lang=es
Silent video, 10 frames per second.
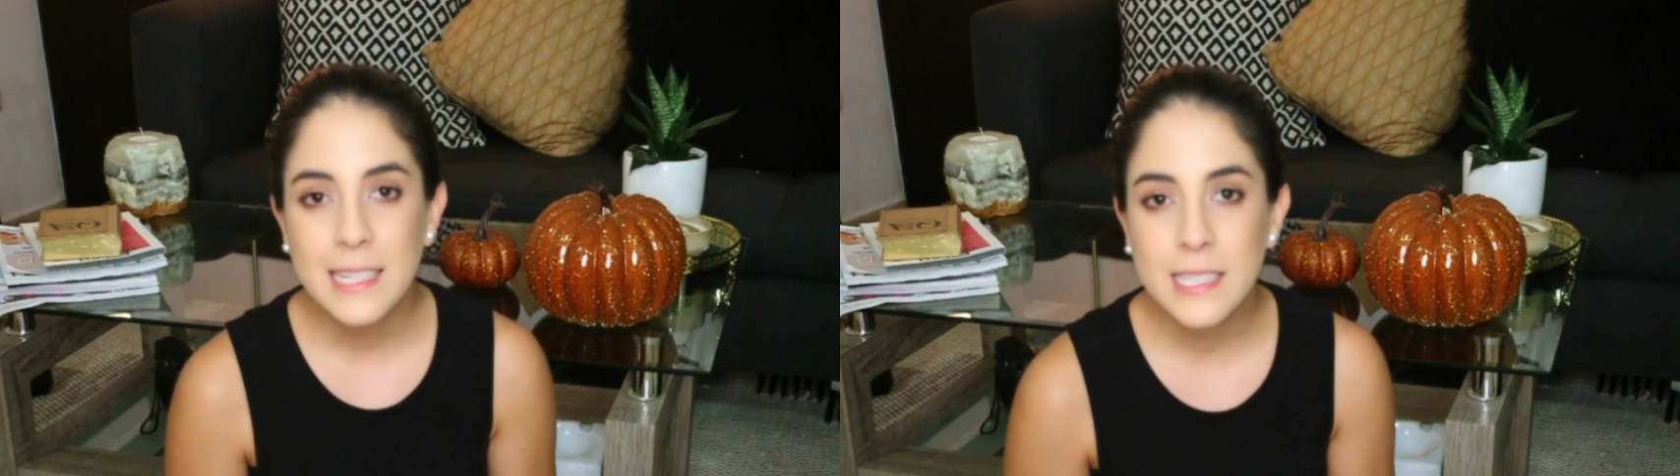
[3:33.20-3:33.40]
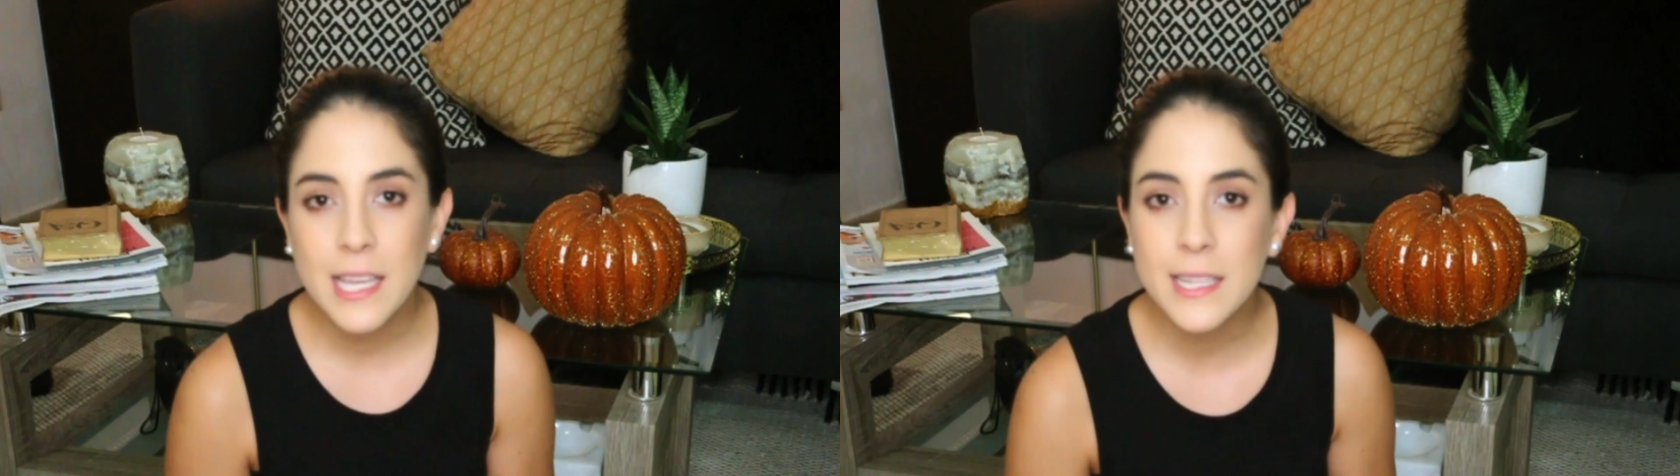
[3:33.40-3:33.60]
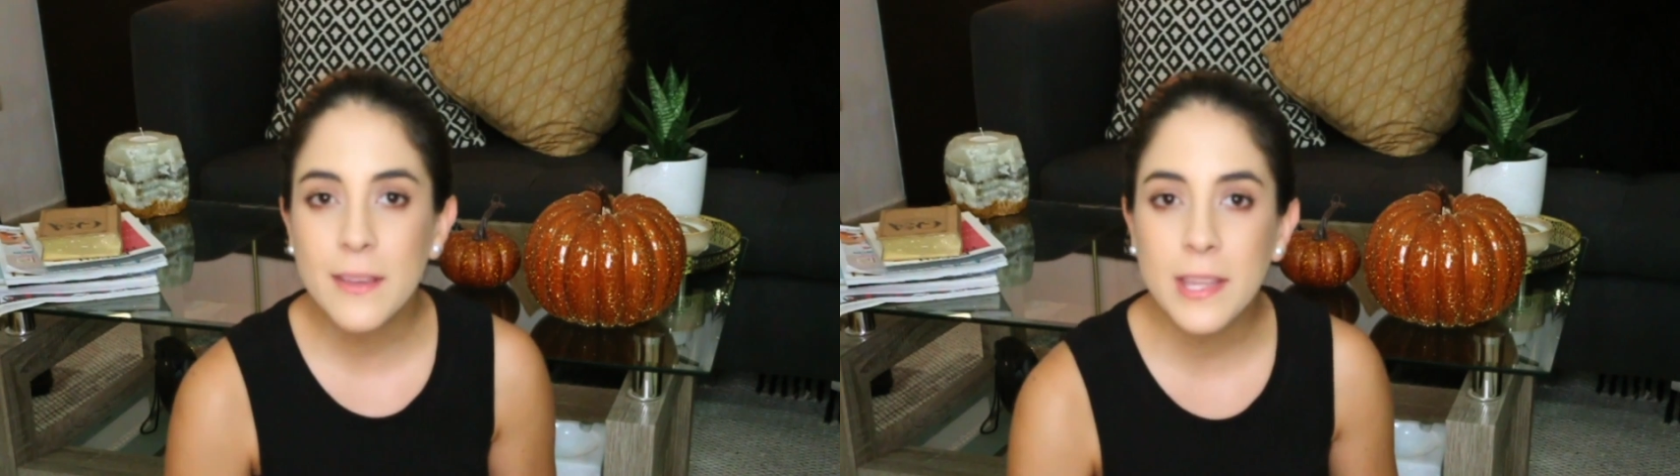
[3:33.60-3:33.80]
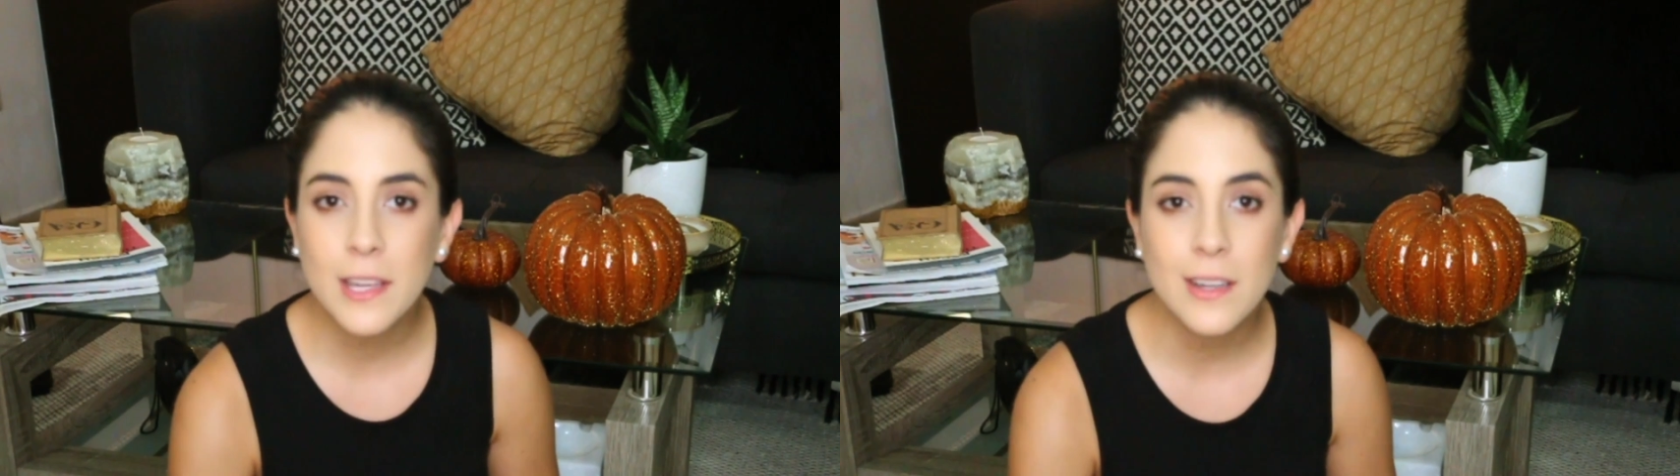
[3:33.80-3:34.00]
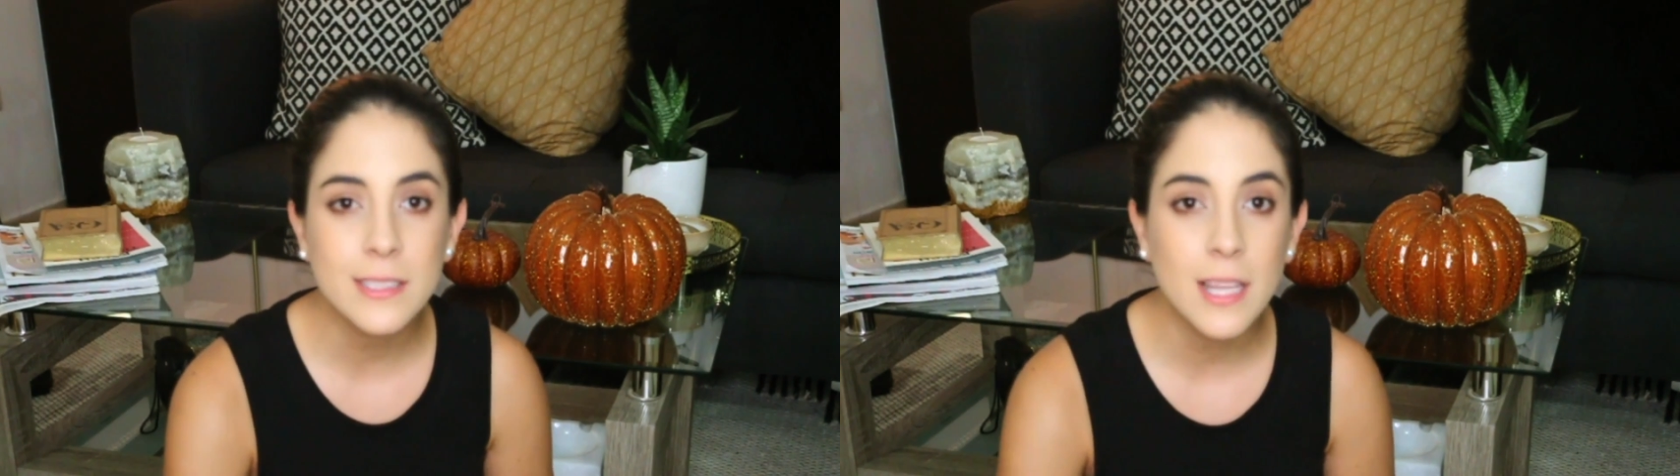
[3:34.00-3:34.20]
El siguiente video
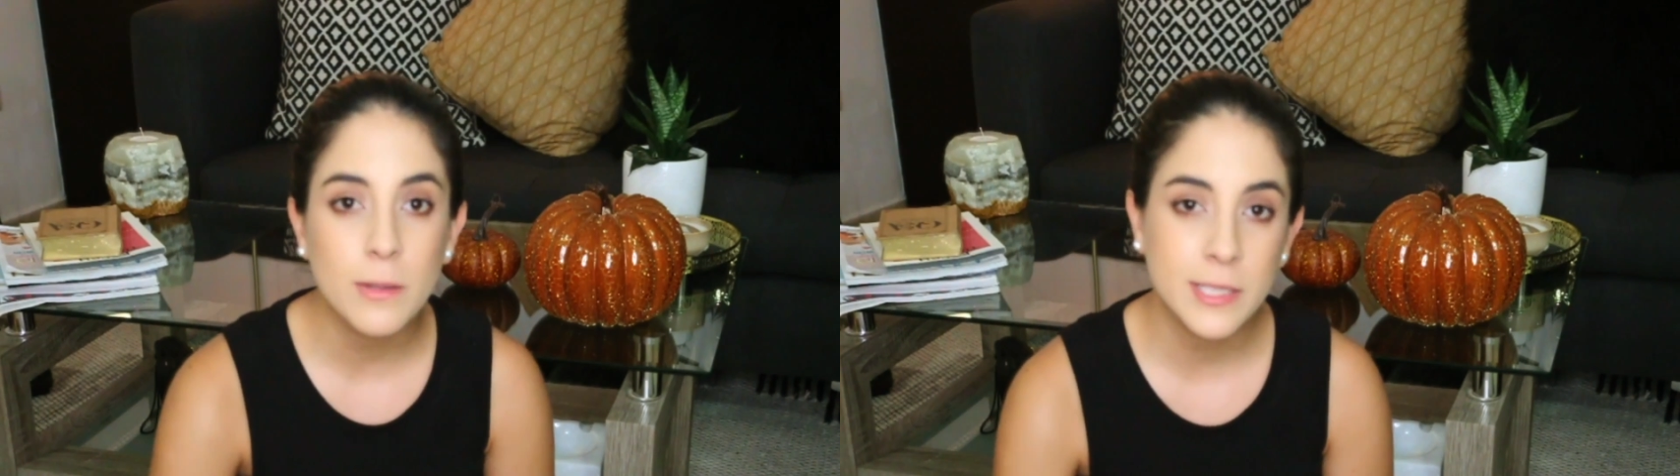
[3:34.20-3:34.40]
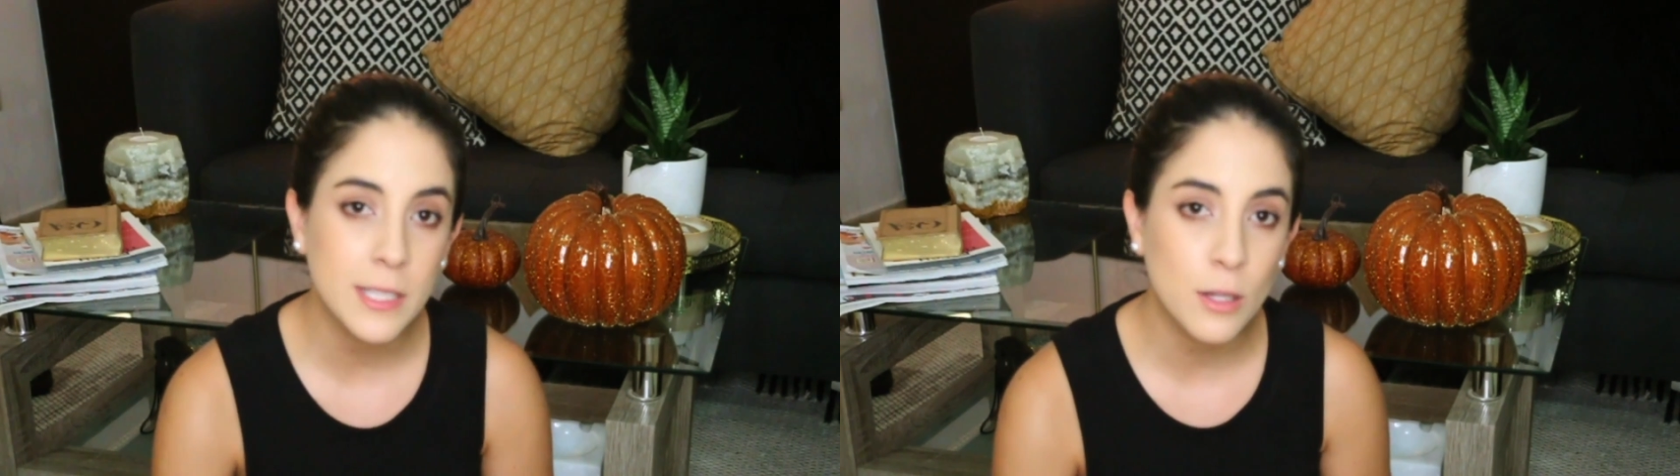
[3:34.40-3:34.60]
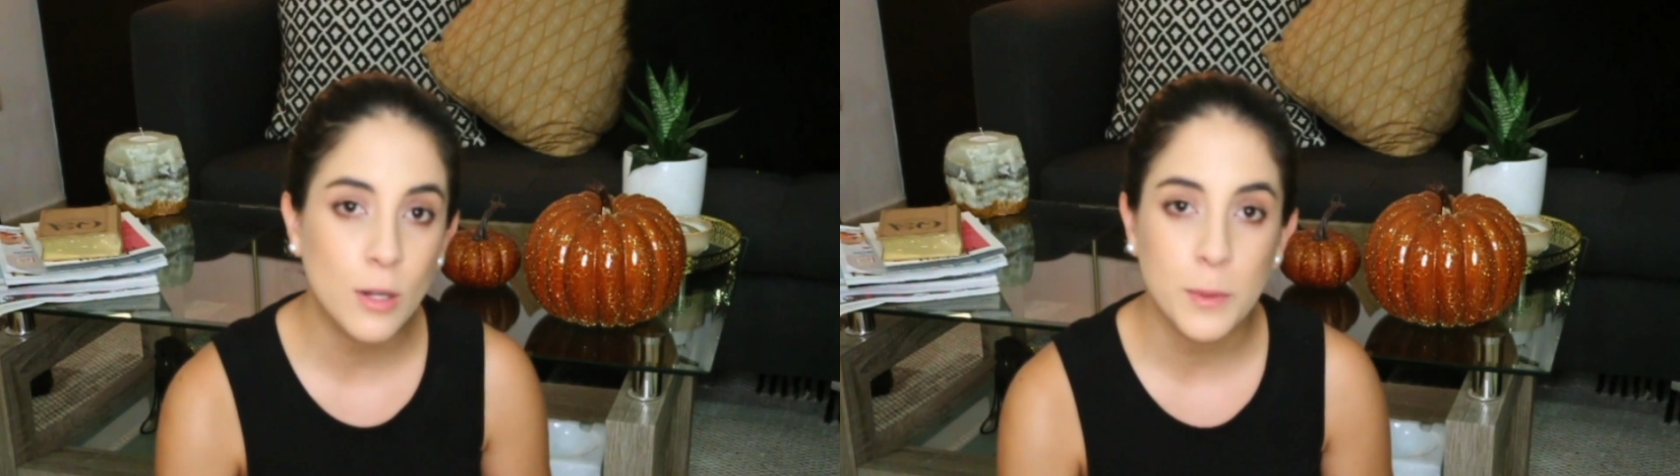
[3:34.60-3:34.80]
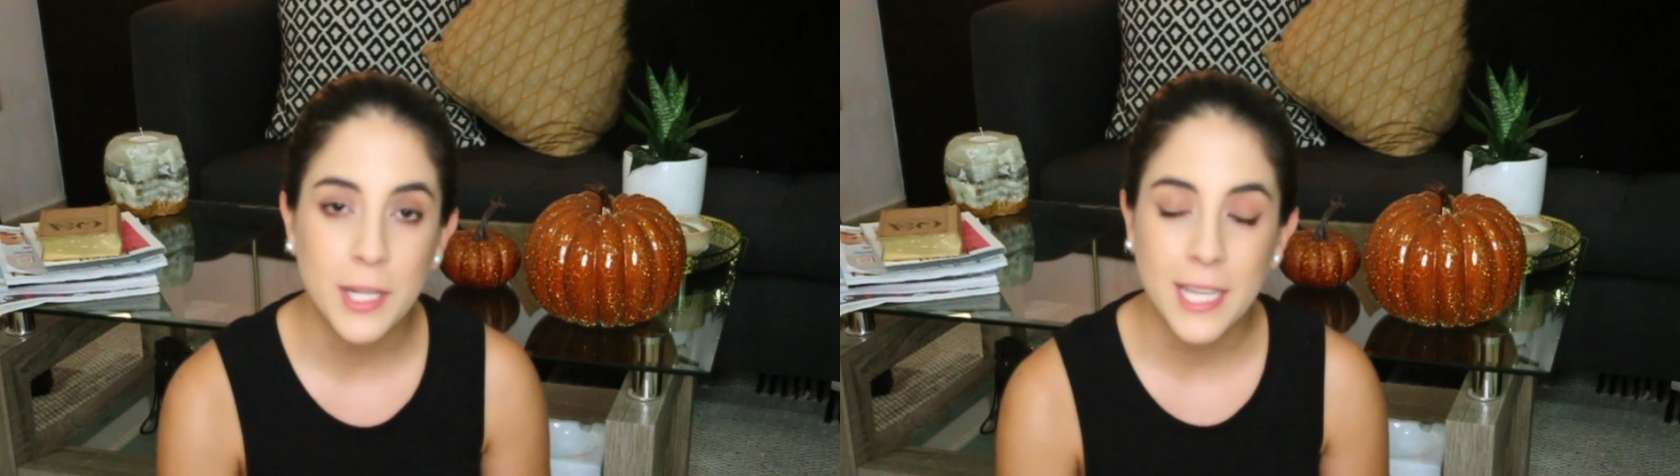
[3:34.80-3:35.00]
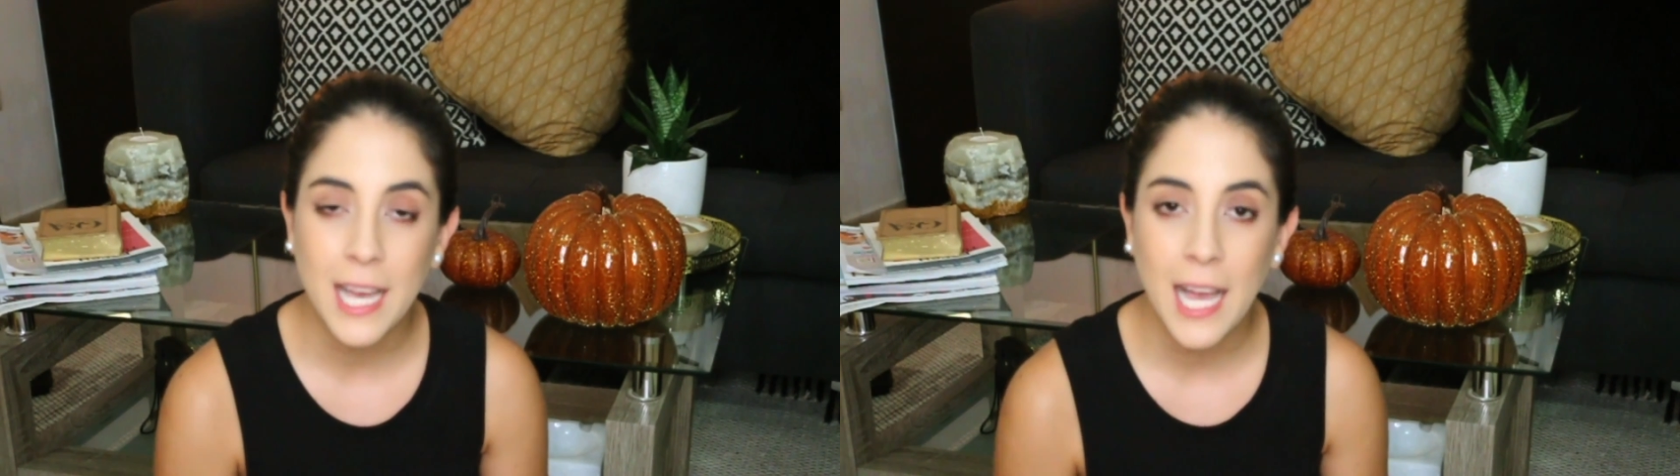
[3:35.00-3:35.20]
es de Luisito
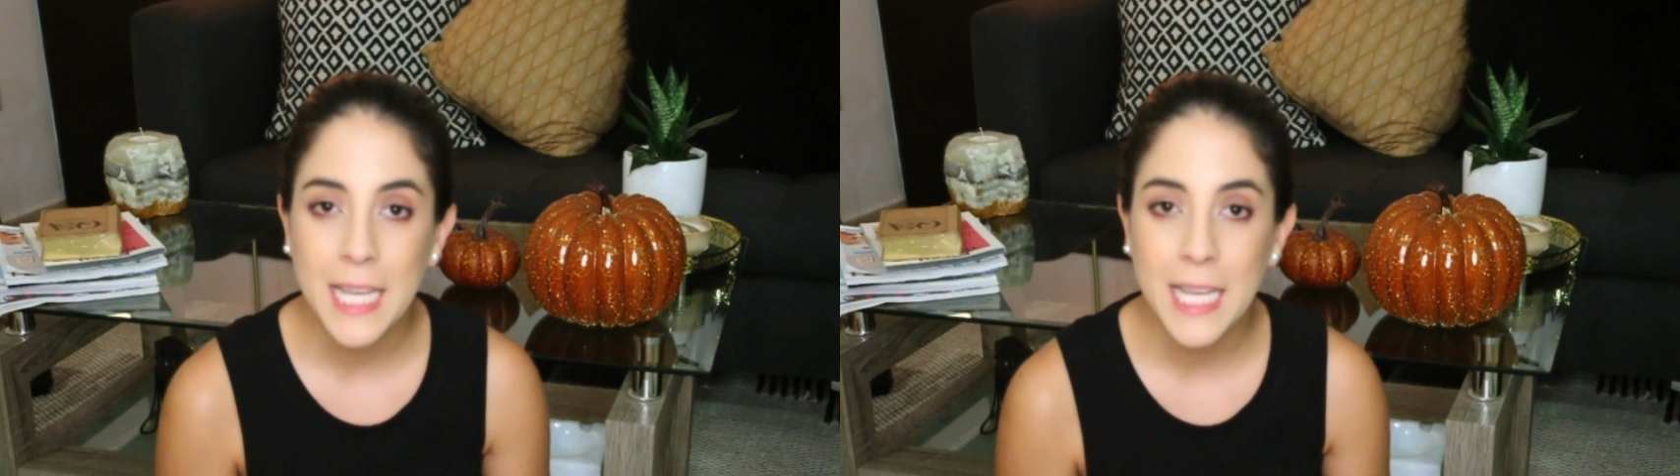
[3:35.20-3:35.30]
Comunica